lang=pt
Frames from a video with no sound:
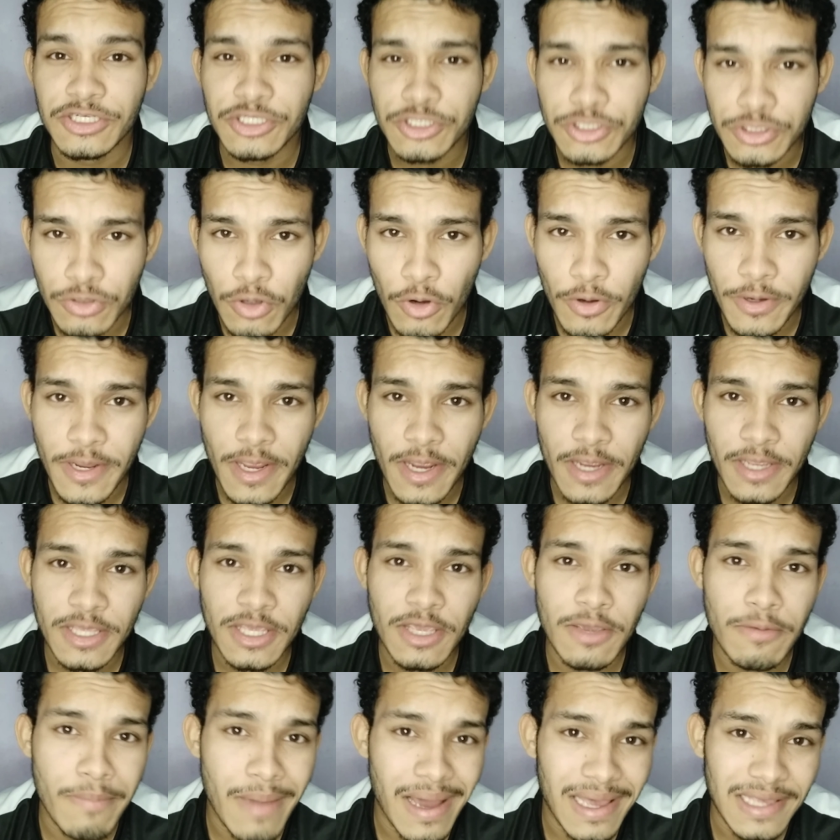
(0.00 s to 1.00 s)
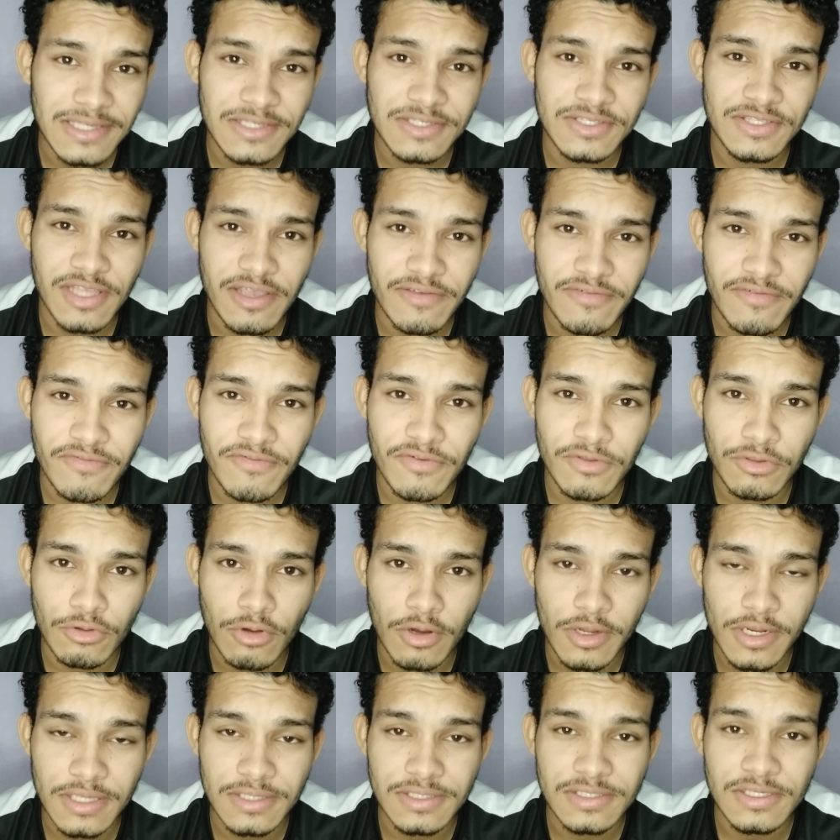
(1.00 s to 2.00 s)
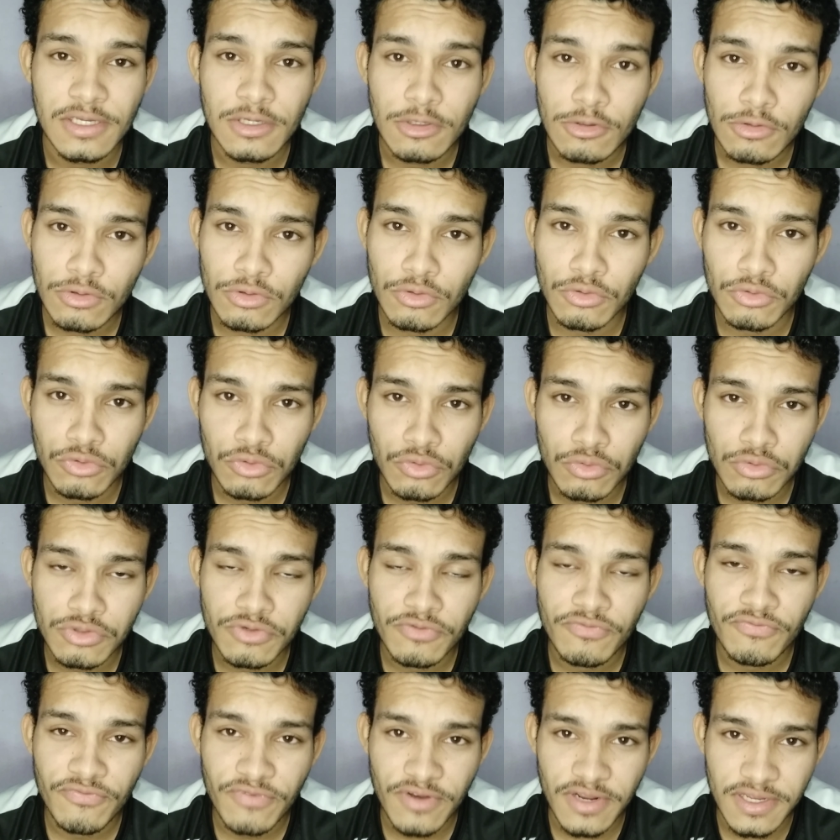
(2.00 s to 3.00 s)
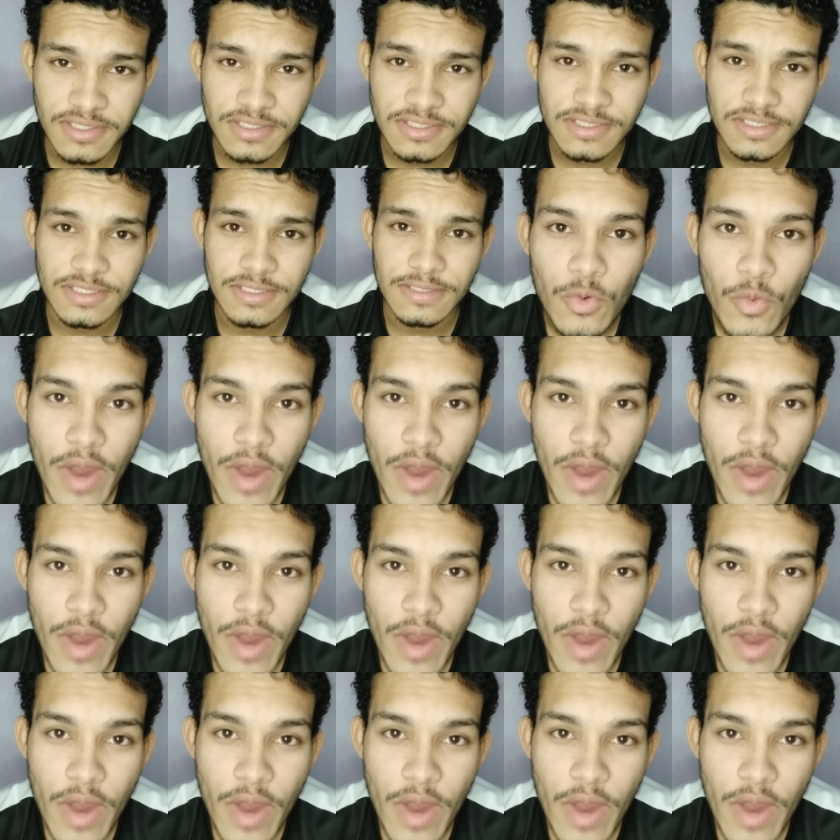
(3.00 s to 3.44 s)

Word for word: história, que mais teve vitórias no Tour de France.